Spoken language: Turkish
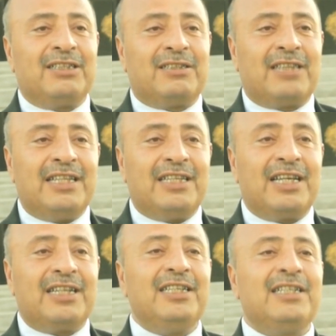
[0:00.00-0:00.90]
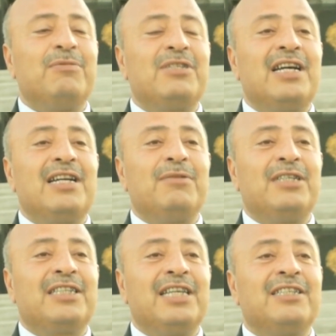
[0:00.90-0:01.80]
Kendilerinin de bizlerle
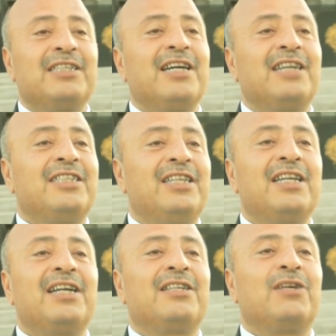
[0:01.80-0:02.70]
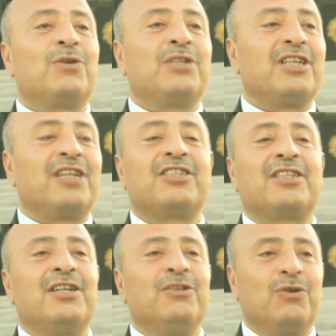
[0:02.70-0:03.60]
birlikte gece saat 2'lere kadar orada
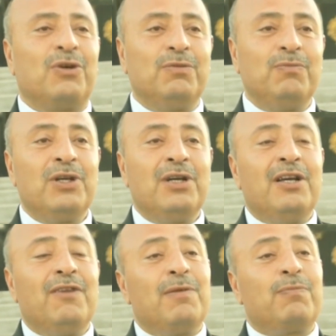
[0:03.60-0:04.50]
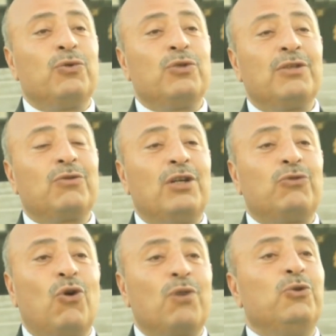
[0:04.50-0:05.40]
çalıştıklarını gördüm. Ve bundan dolayı
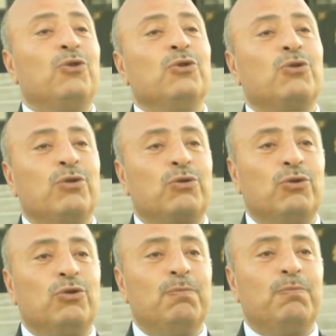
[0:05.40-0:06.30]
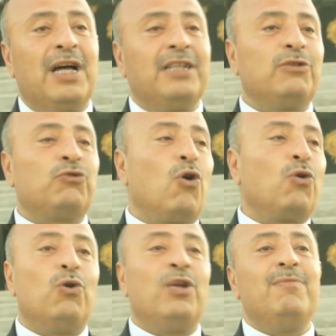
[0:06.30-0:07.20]
çok büyük mutluluk duydum. Bende
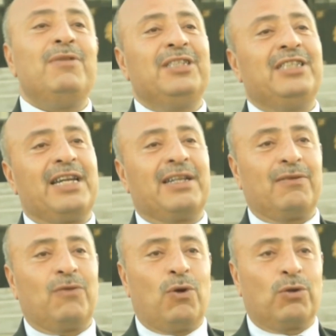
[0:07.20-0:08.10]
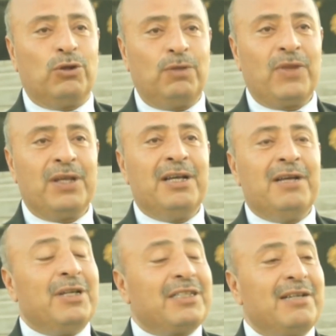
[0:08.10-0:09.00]
çok önemli bir yer oldu.
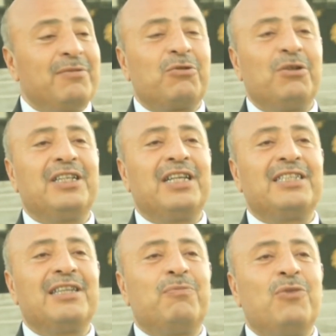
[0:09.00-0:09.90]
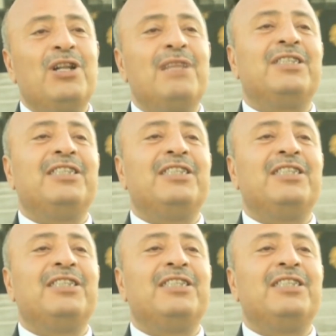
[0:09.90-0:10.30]
Mesleğimin son yıllarında böyle bir